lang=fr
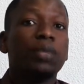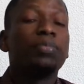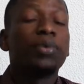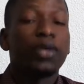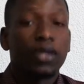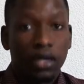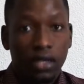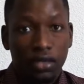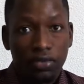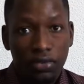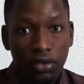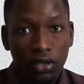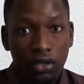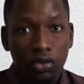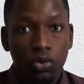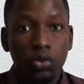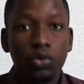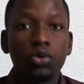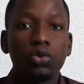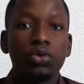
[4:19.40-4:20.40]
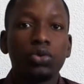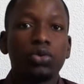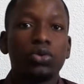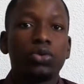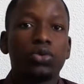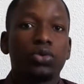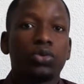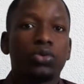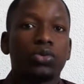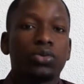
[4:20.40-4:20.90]
il peut y arriver
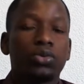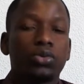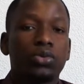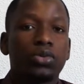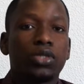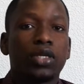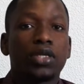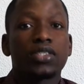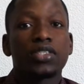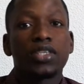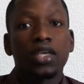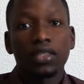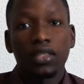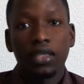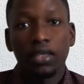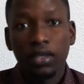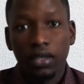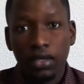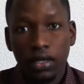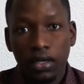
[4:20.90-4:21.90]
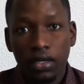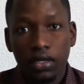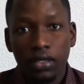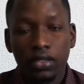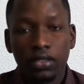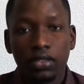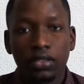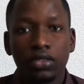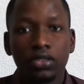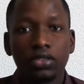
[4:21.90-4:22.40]
que dans certains
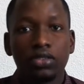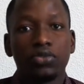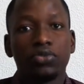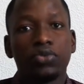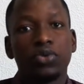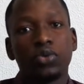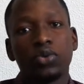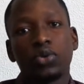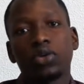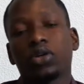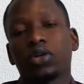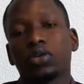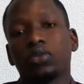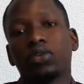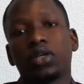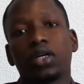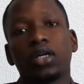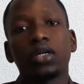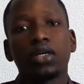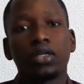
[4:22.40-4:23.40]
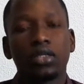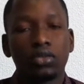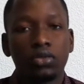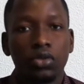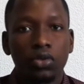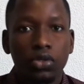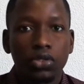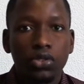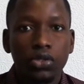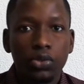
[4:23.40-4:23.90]
cas de figure, voilà,
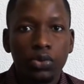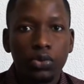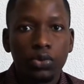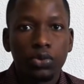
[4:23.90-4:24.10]
donc